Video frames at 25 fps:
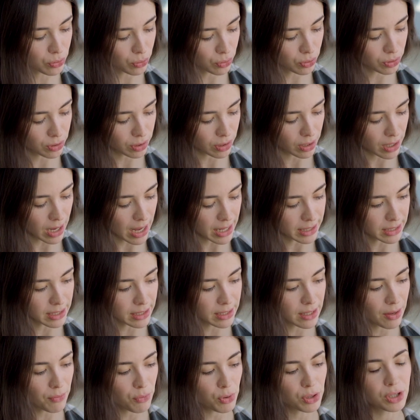тут э, от
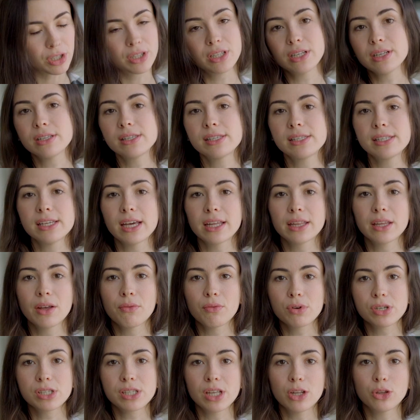1 до
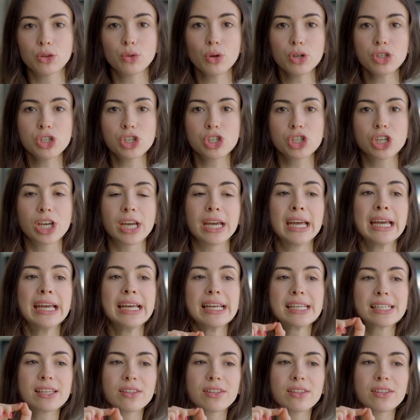31 стоят точечки,